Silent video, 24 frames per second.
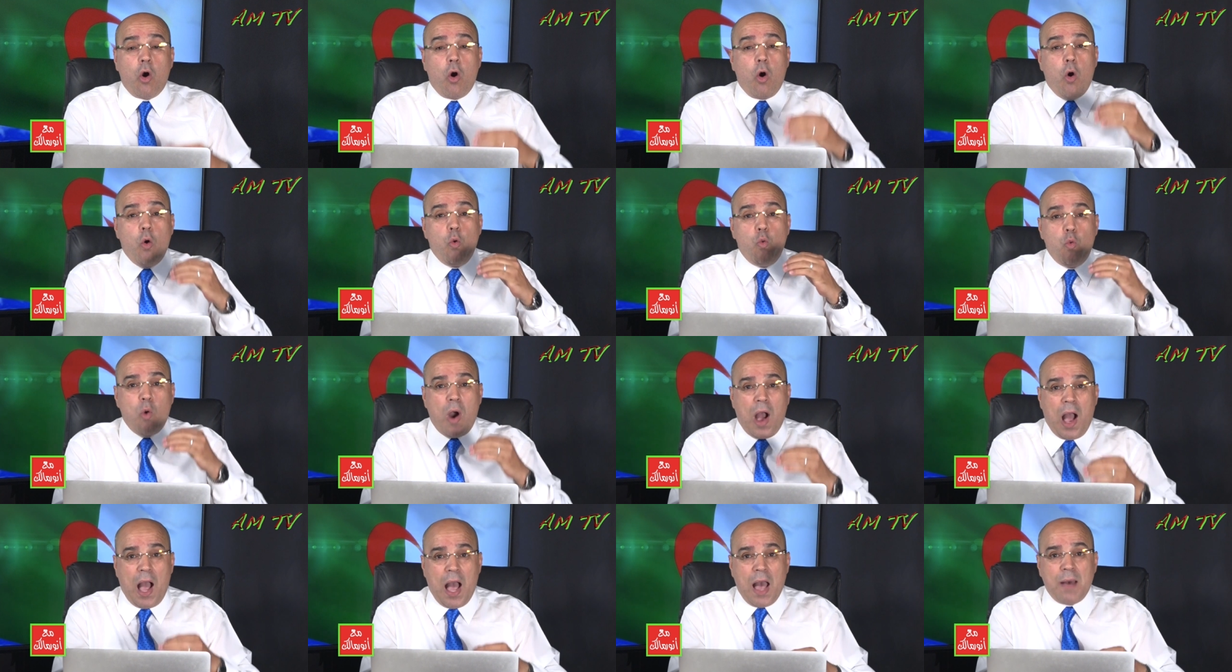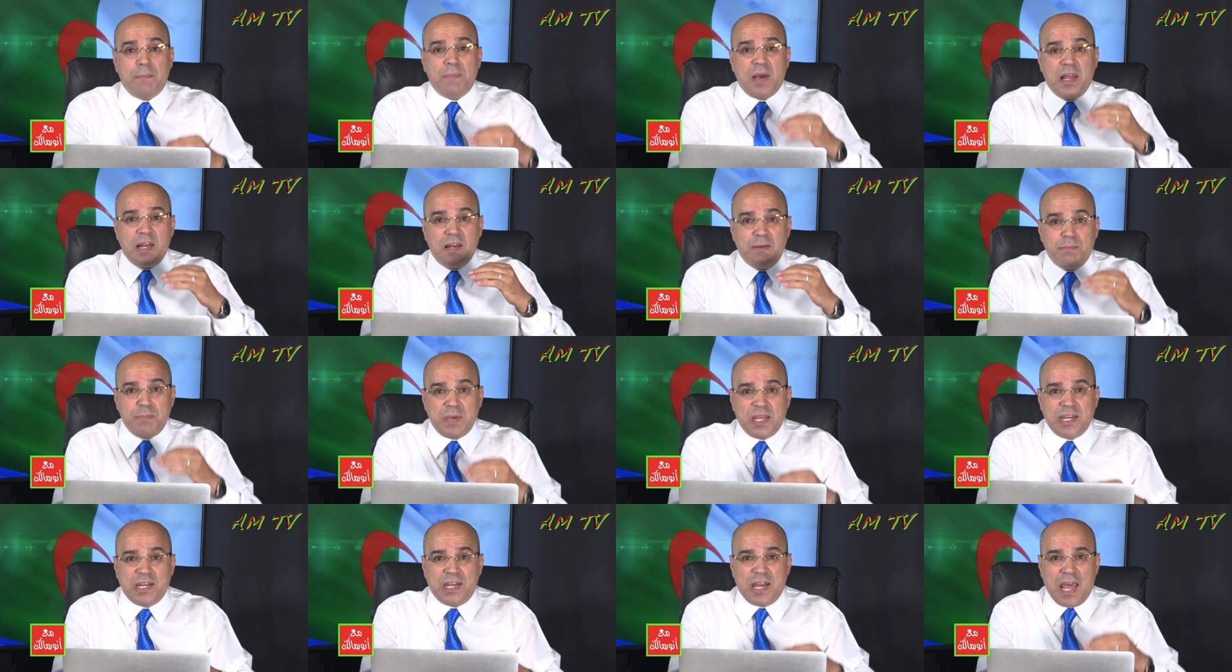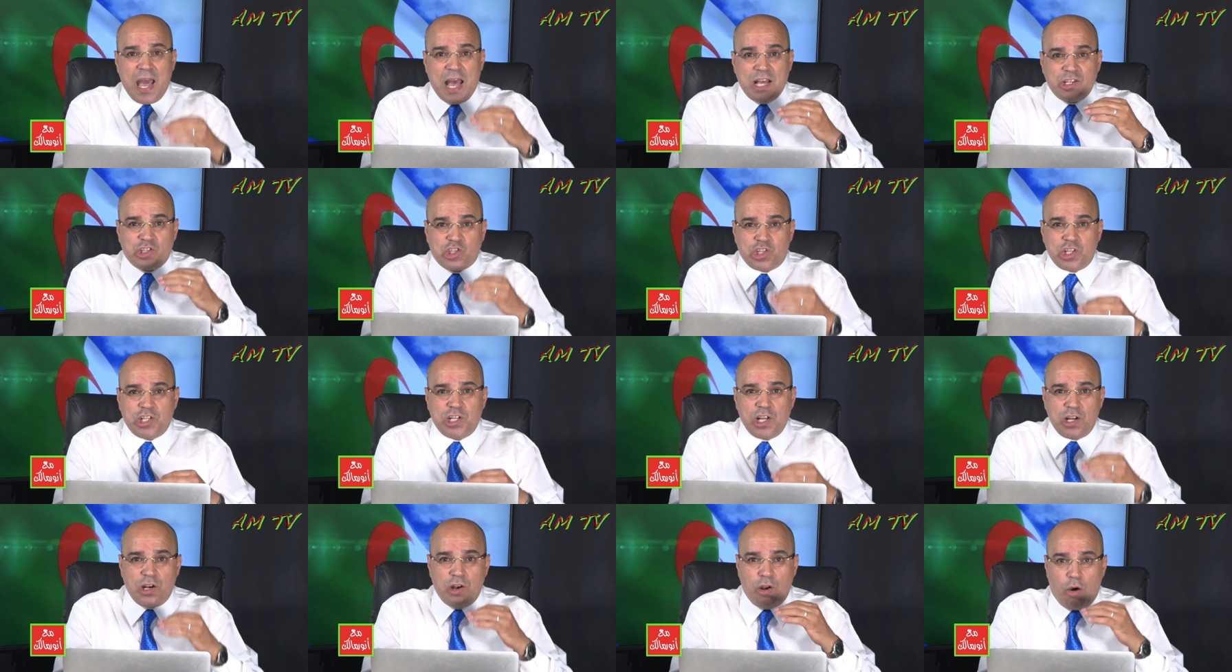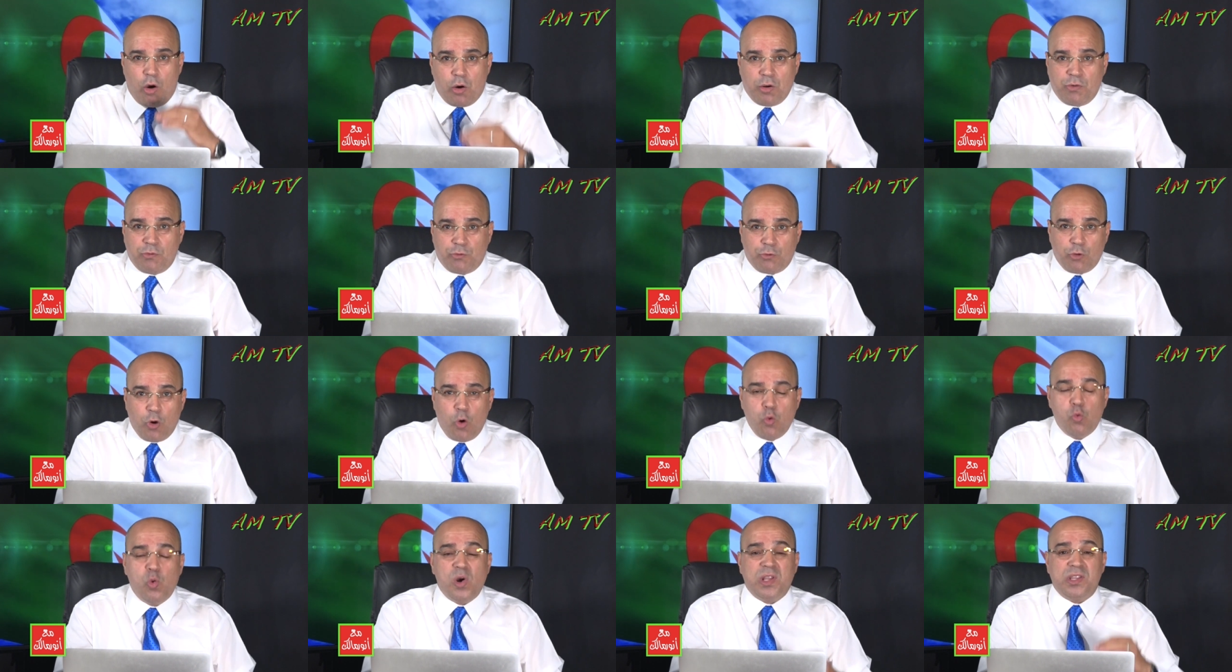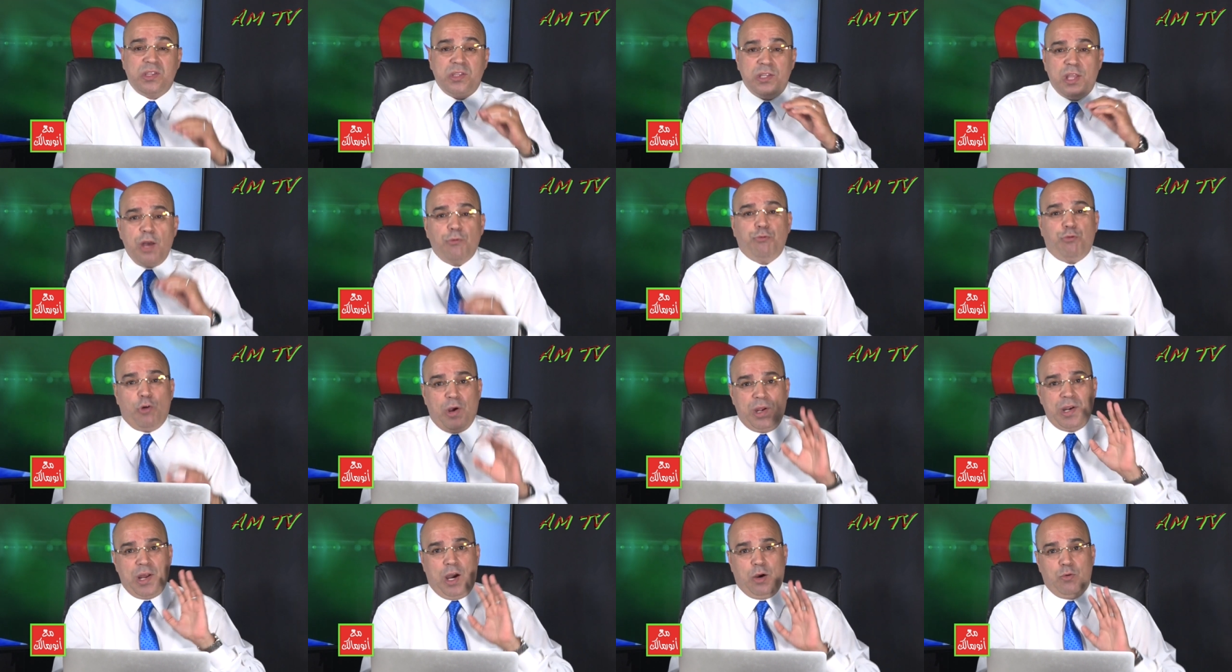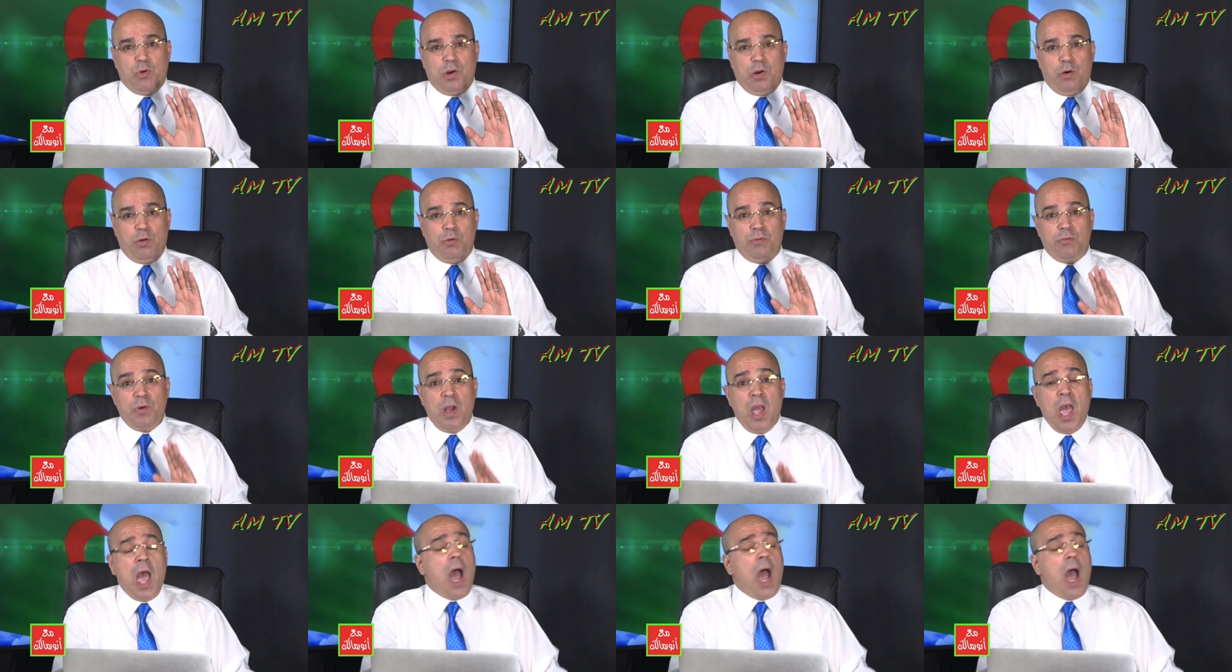هو عمل من أجل العنف هو الدفع نحو العنف